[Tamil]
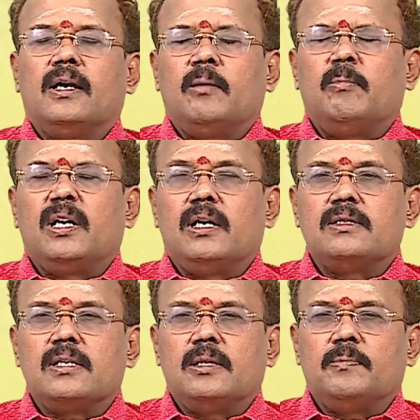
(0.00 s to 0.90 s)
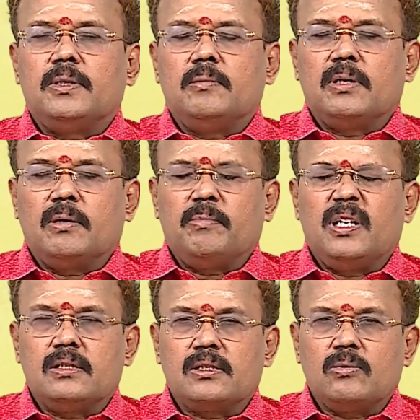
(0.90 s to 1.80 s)
நண்பர்களை சந்திப்பது
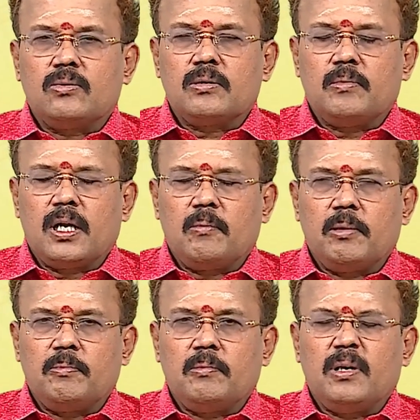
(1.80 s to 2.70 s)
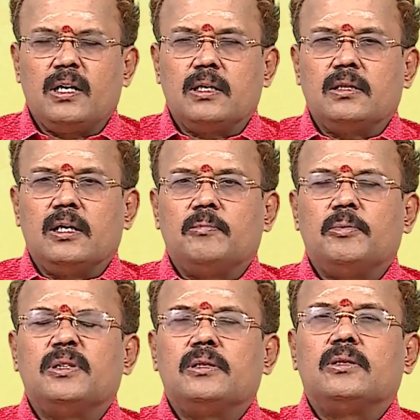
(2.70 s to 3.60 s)
மிகப்பெரிய சந்தோஷமான அமைப்பும் ஏற்றத்தை
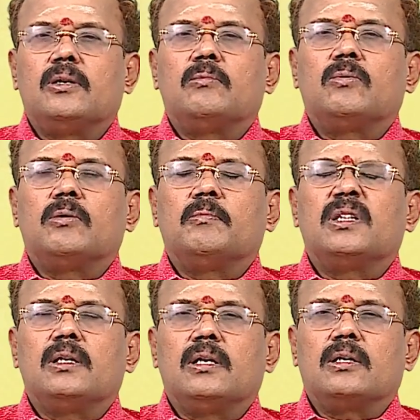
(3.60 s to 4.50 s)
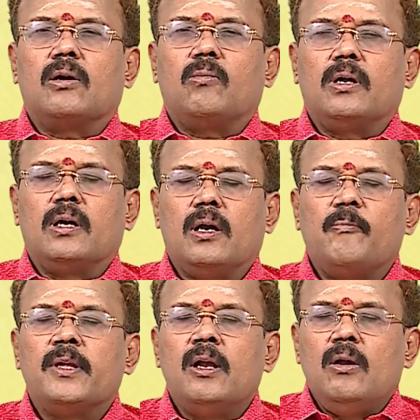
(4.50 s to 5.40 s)
ஏற்படுத்தி தரும் குடும்பத்தில் இருக்கக்கூடிய
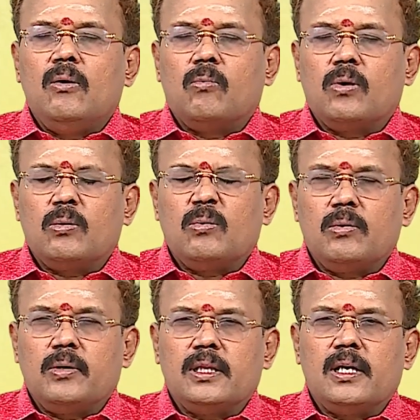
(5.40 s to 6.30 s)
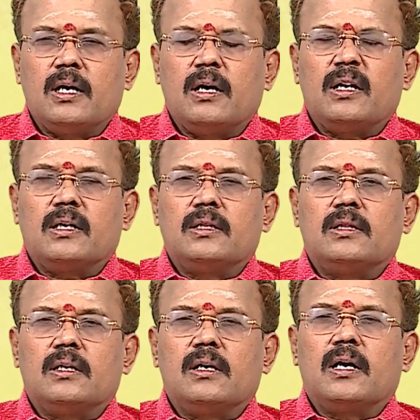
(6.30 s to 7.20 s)
உறவுகளுடைய தேக
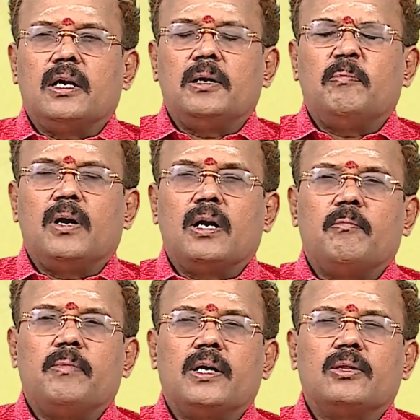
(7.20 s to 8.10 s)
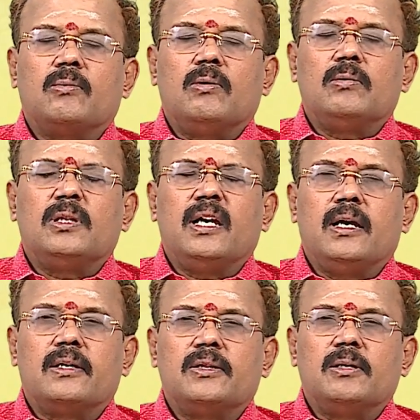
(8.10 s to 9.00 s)
ஆரோக்கியத்திற்கு கண்டிப்பாக பார்த்து கொள்வது
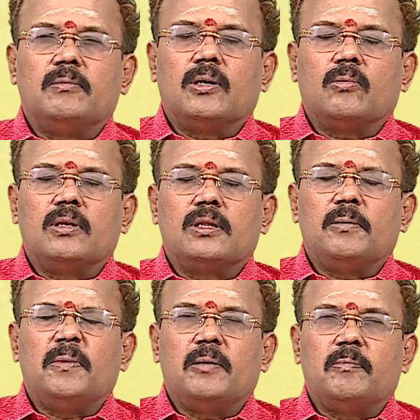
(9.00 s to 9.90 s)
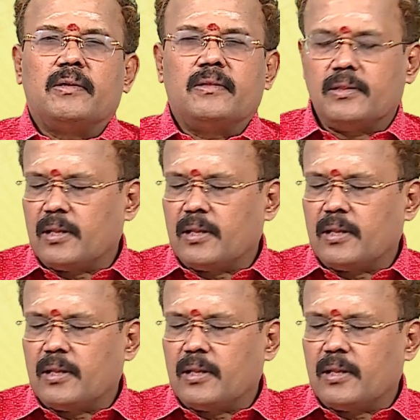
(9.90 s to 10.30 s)
ஏற்றத்தையும் அனுகூலத்தையும் ஏற்படுத்தி